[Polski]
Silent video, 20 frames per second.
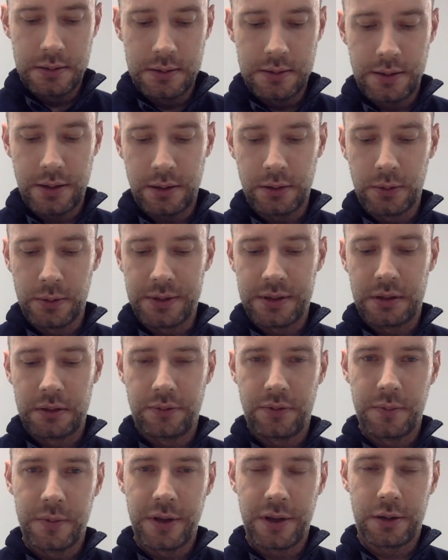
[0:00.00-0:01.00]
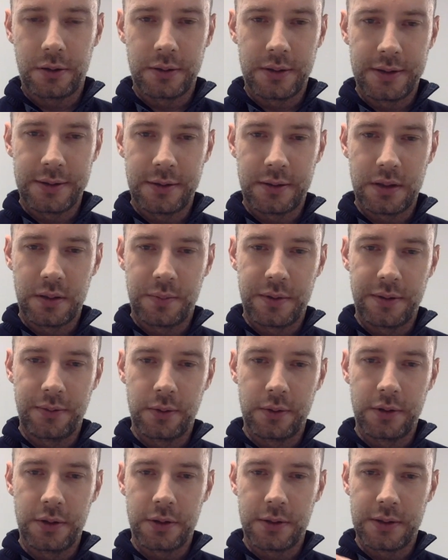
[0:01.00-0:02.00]
tego ustanowimy jako nadzorcę
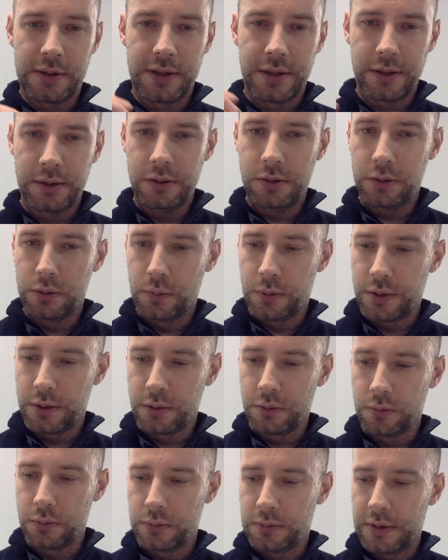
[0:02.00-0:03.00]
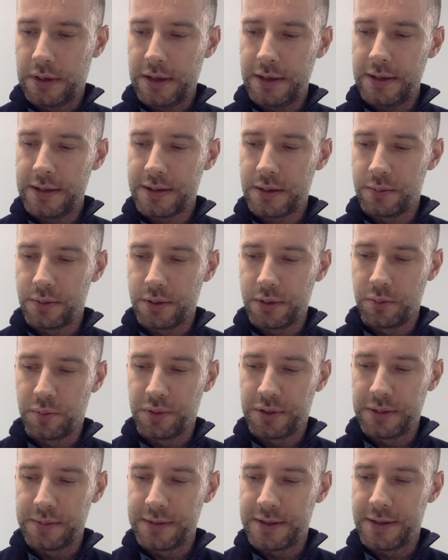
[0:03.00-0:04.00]
przewodniczącego. Odłożę go tutaj, ja sobie go
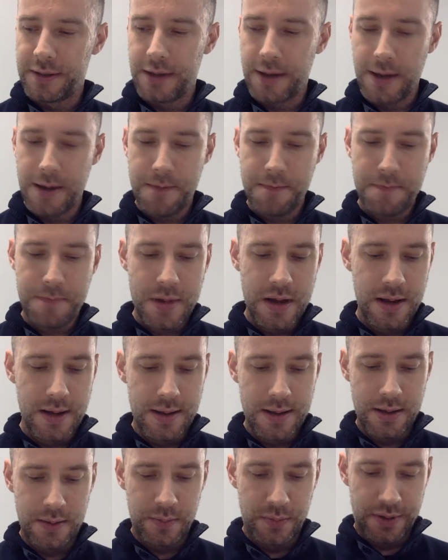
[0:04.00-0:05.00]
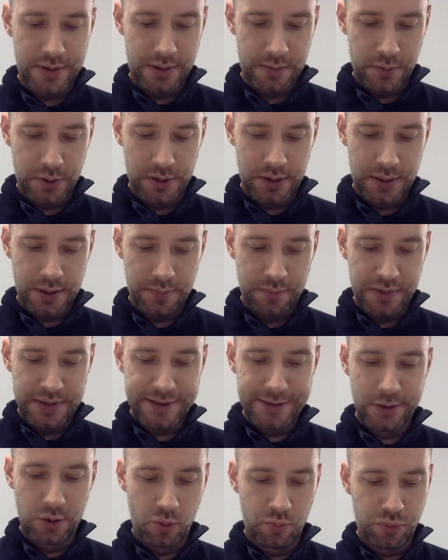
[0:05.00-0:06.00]
potem zjem, bo ja to mogę
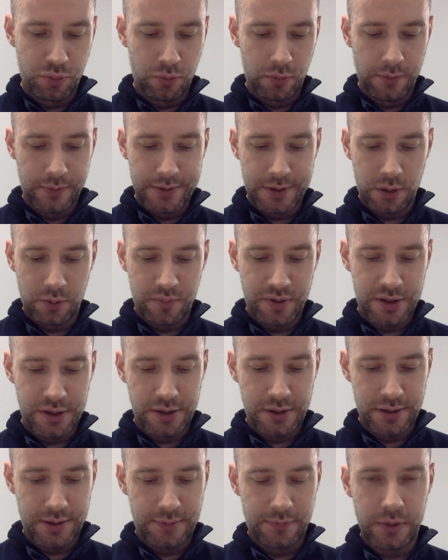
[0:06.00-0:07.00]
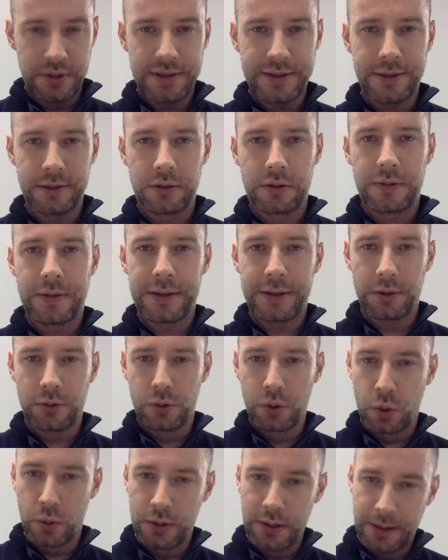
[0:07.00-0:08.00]
bez skrupułów zrobić 24
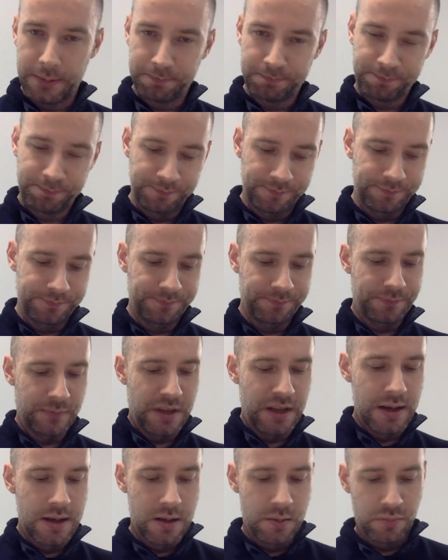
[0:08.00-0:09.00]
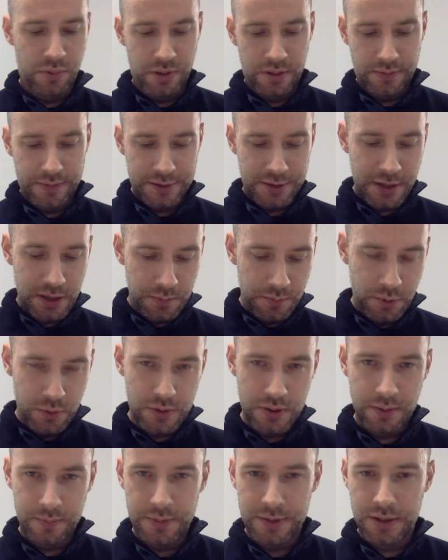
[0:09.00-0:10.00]
grudnia, ponieważ nikt mi
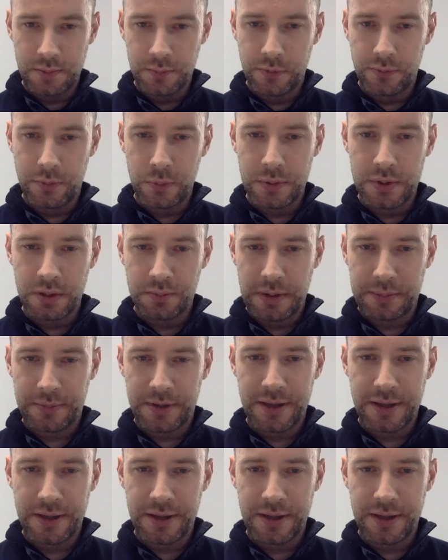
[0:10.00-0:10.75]
już nie będzie mówił, co mam